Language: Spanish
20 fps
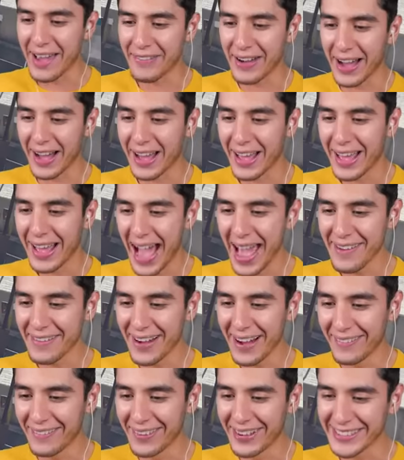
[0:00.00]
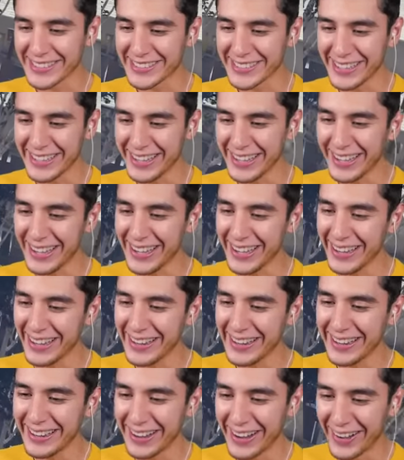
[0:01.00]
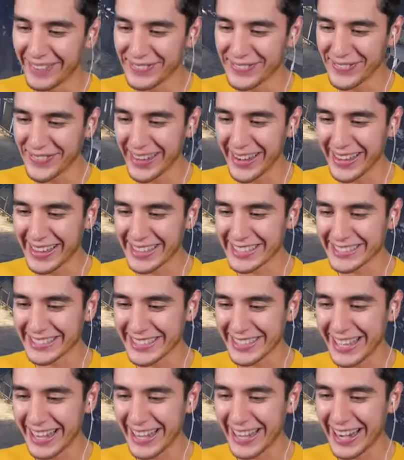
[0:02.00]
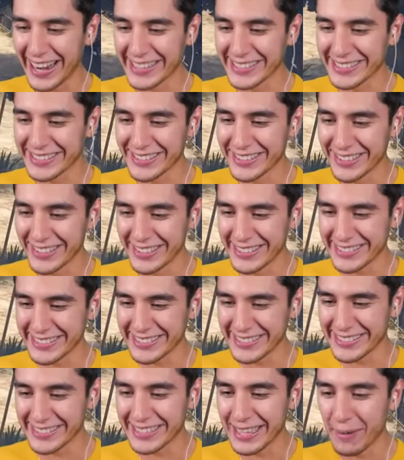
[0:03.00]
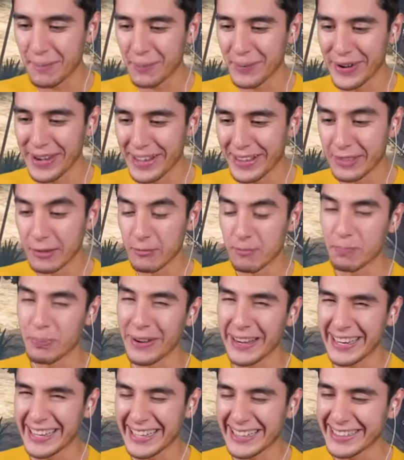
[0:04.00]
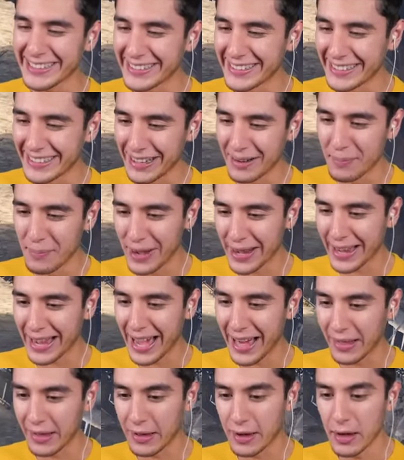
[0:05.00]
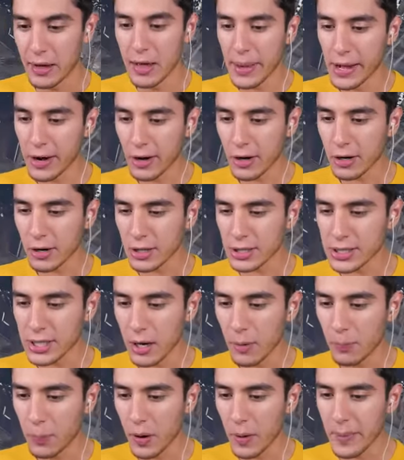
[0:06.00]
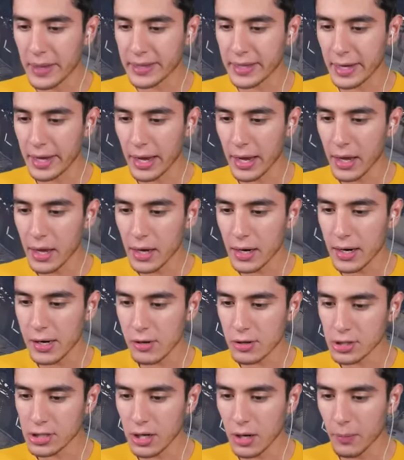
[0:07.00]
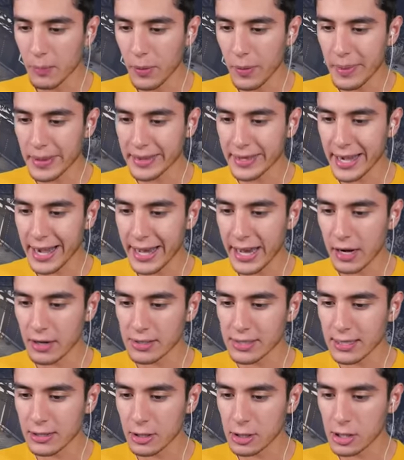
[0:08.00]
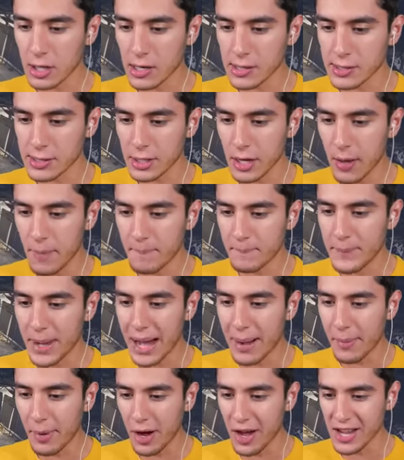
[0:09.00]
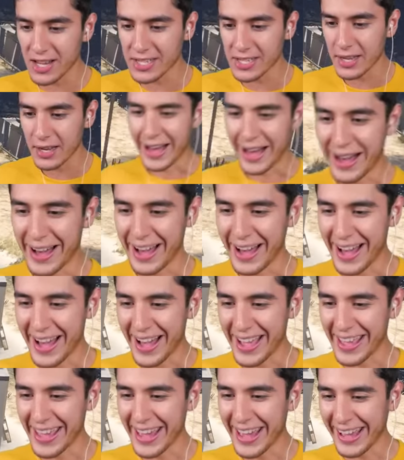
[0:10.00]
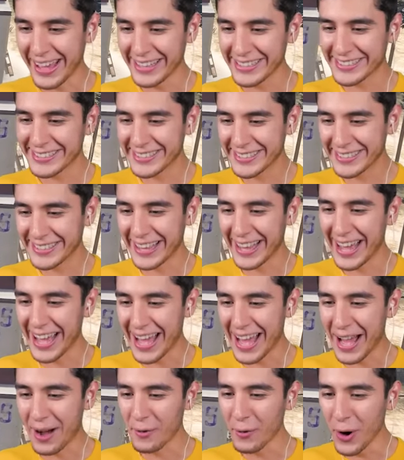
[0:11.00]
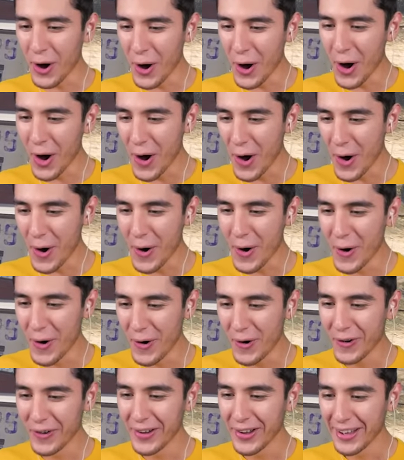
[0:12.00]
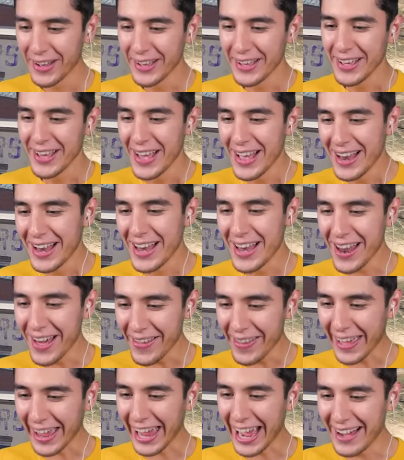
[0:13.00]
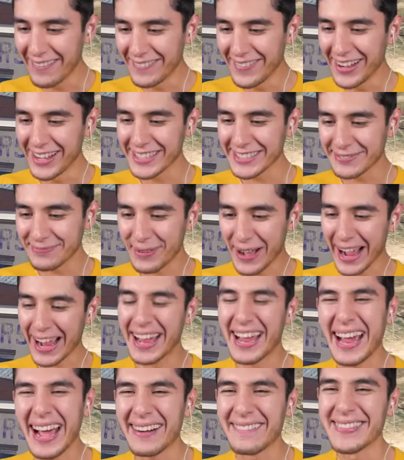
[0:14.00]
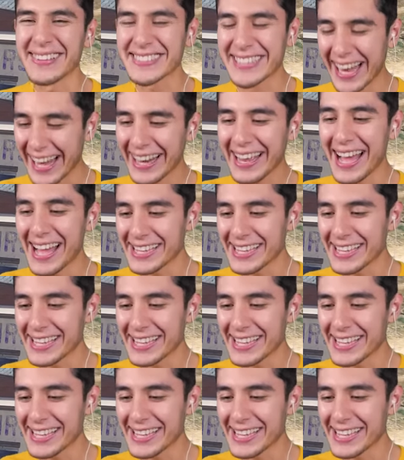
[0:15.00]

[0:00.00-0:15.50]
Ahí va, ahí vamos. Ay, no puede ser. Esto se está poniendo un poquito complicado. Pero creo que sí lo puedo meter, ¿eh? Creo que sí lo puedo meter aquí a los Santos Custom. Vamos. Ahí está. ¡Woohoo! Lo dejamos, bajamos el